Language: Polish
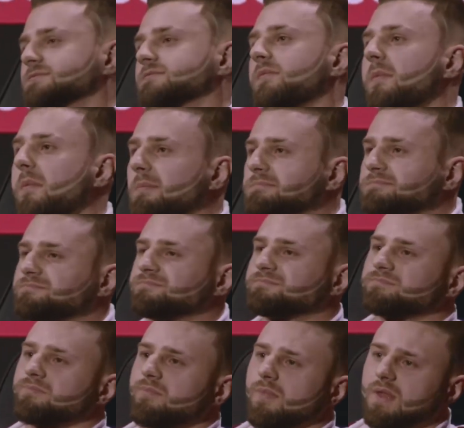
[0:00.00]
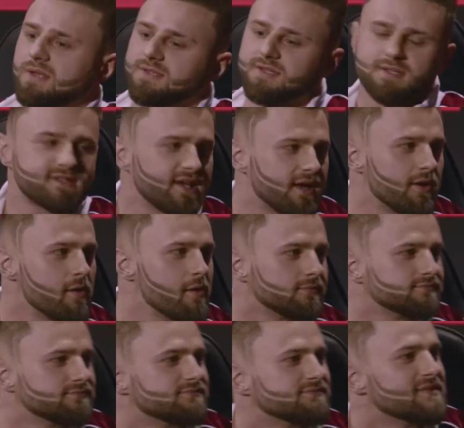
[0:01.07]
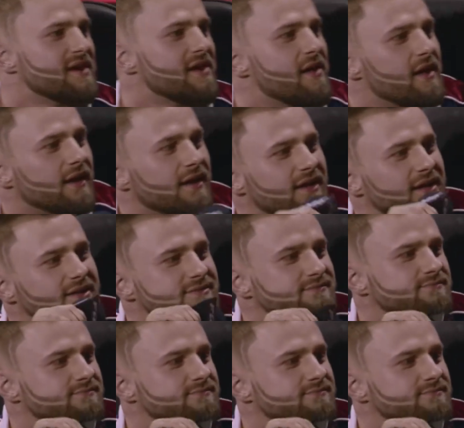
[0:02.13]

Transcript: Dobra, ja rozumiem e, twoje... One się zająknąć i nie mieli nic